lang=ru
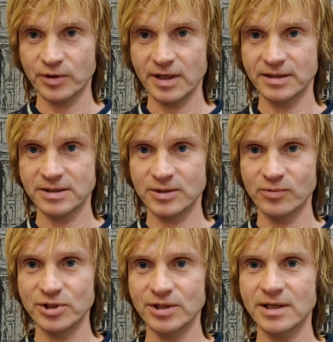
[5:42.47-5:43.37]
вот этот
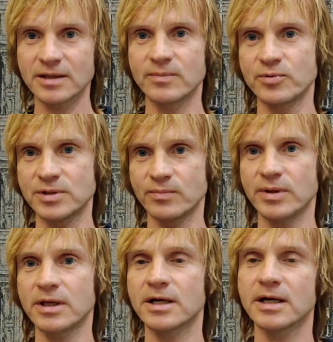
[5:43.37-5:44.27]
случай, да,
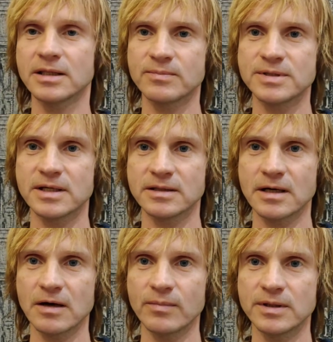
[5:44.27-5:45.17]
допустим, была какая-то
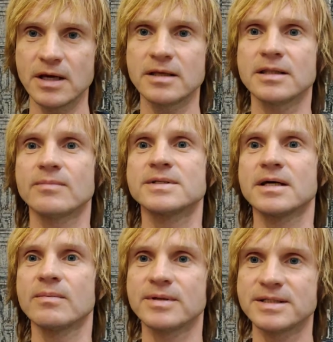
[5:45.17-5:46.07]
психотравма, да, и там
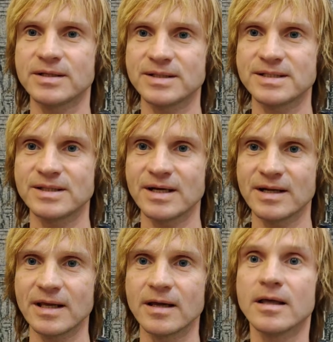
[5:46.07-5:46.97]
закрепостилась
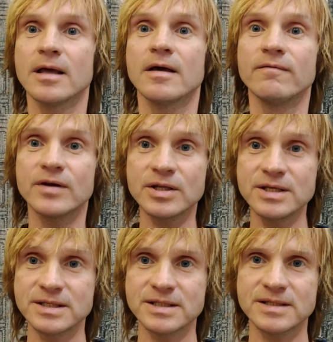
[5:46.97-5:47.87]
энергия.
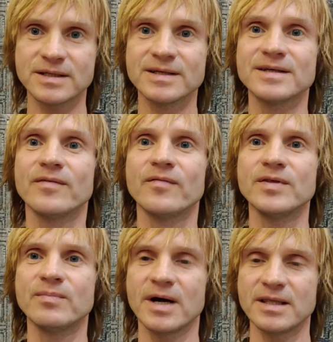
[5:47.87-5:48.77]
Вернитесь
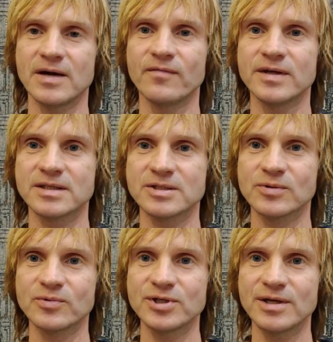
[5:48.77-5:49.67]
вниманием в этот
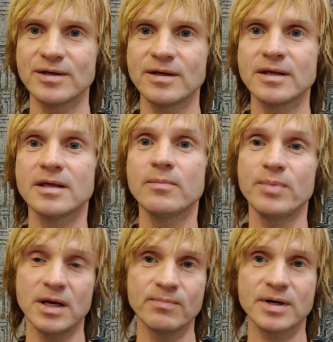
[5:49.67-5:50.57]
случай
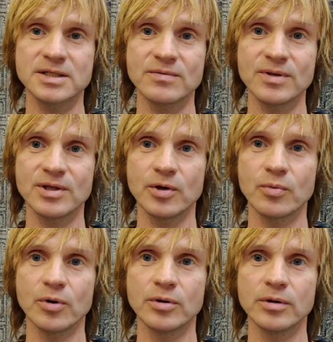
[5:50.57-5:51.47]
и перепроживите
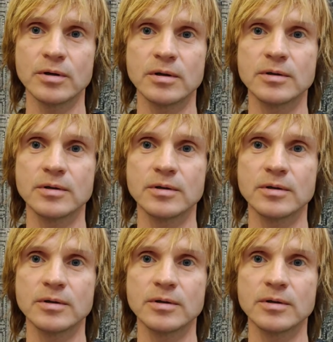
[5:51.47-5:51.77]
его.